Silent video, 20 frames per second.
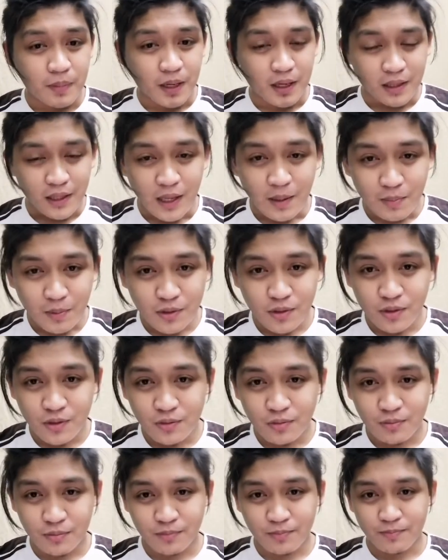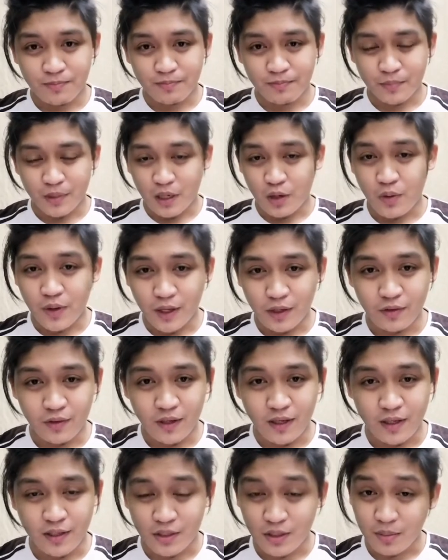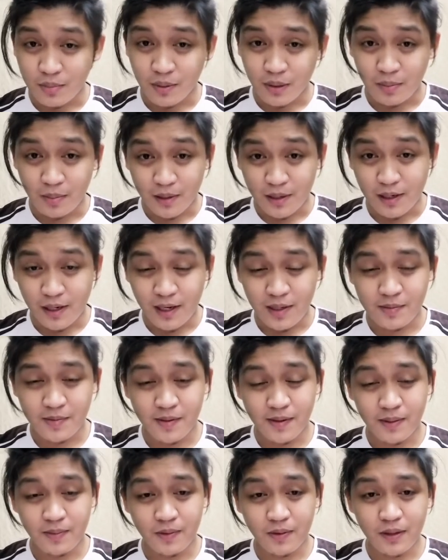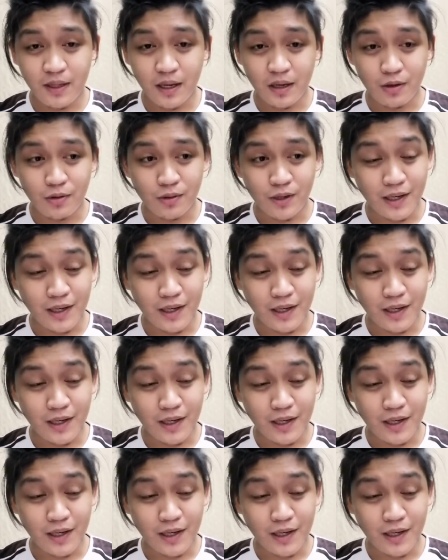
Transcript: katapos yung magawa yun guys, syempre magla-live stream na tayo,